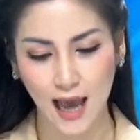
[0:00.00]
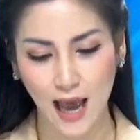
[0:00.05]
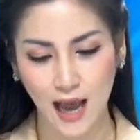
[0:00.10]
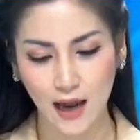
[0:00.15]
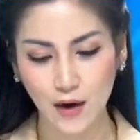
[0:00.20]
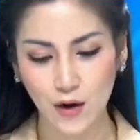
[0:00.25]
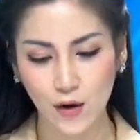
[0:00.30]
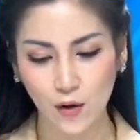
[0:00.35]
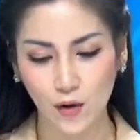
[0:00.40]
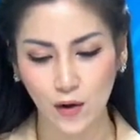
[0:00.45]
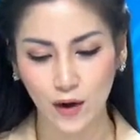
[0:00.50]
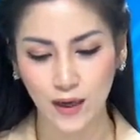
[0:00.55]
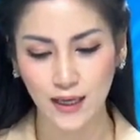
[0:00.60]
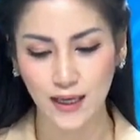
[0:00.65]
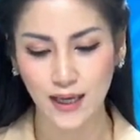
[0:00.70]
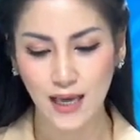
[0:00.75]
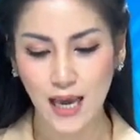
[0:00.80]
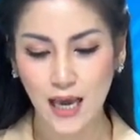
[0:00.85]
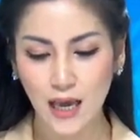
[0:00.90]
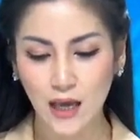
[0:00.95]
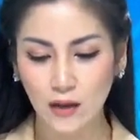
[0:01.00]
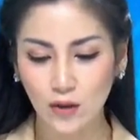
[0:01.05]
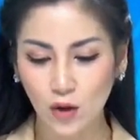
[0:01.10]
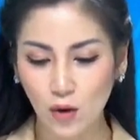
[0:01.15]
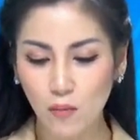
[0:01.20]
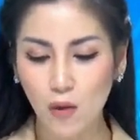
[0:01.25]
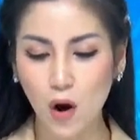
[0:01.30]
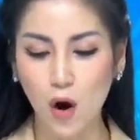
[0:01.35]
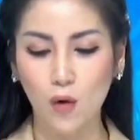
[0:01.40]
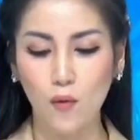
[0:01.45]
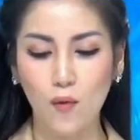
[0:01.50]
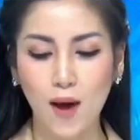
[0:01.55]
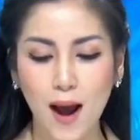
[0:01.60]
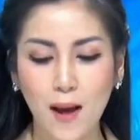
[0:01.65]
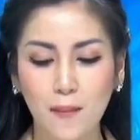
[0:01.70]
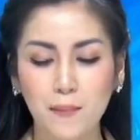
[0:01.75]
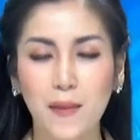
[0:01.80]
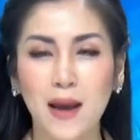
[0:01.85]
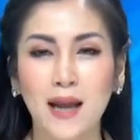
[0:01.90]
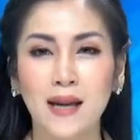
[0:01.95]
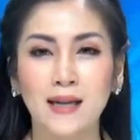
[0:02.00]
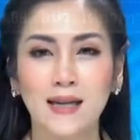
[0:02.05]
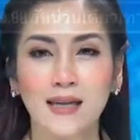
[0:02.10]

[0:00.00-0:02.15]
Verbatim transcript: คะโดยต้องบอกว่าเป็น